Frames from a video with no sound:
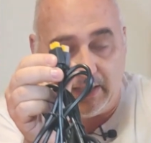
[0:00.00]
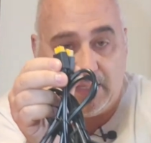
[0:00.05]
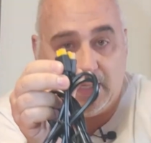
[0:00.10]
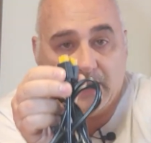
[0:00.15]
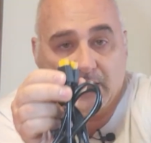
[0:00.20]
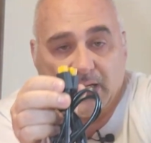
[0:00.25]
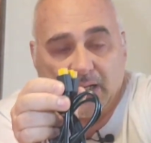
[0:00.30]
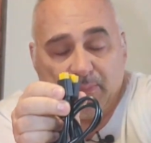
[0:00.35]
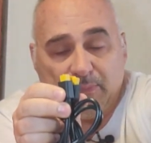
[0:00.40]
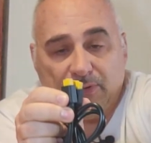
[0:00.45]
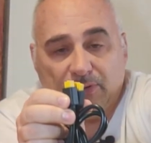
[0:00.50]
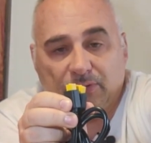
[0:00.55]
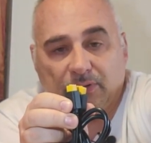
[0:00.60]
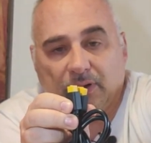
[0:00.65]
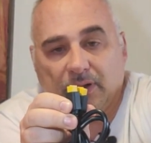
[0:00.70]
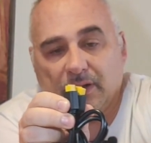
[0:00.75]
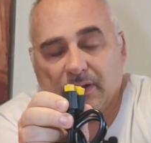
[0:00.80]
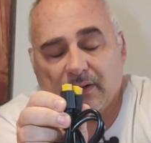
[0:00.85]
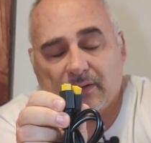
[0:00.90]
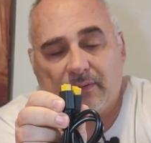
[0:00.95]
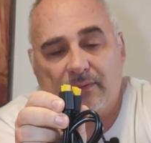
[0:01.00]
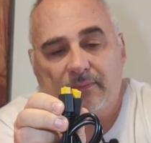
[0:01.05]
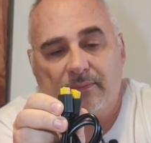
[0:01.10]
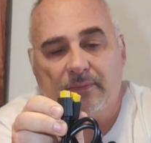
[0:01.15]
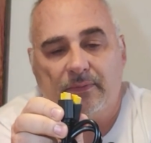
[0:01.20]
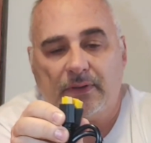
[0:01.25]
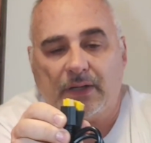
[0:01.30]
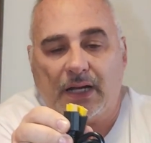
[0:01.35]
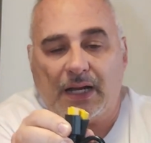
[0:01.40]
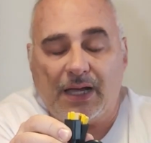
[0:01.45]
Y en cambio el
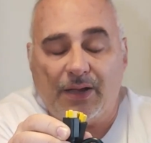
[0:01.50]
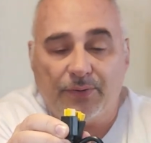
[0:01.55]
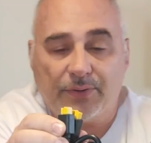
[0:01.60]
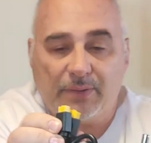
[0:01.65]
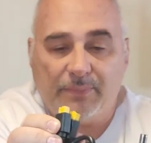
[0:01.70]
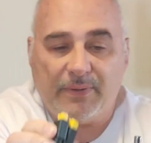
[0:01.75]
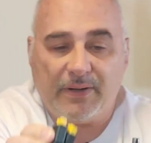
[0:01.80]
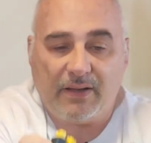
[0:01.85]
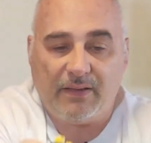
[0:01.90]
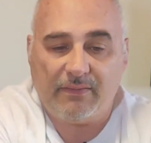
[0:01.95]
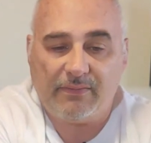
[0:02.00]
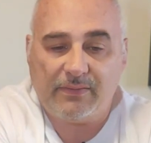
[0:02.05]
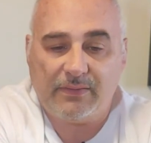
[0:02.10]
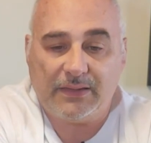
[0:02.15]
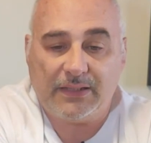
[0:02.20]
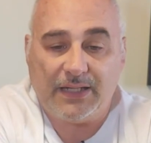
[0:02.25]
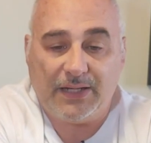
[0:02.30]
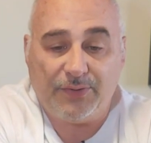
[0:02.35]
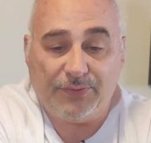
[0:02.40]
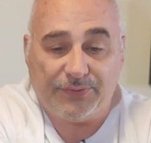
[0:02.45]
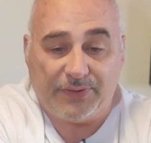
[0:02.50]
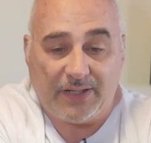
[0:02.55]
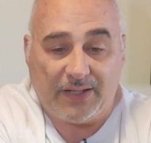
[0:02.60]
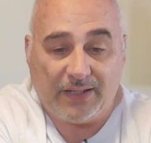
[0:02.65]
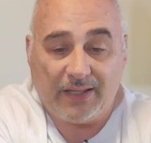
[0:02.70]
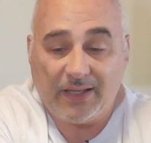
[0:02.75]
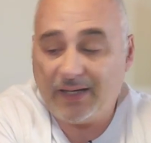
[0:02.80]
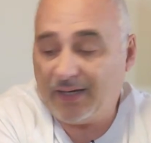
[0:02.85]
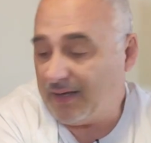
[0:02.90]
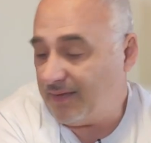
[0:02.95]
cargador de pared tiene otra.
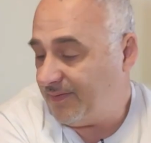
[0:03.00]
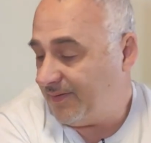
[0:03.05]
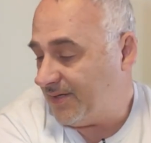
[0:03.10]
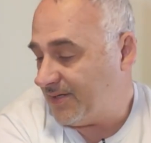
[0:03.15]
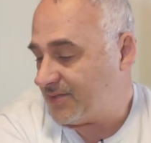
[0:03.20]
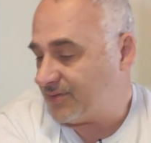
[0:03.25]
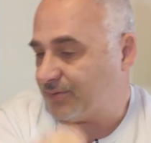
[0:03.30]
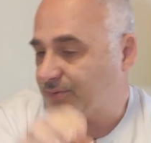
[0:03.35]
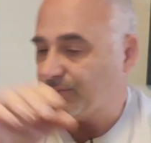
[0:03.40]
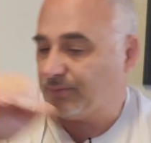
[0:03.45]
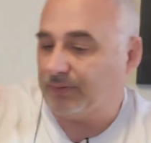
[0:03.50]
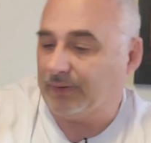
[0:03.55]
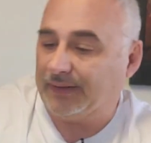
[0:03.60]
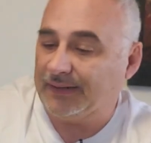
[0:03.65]
¿Qué quiere decir esto?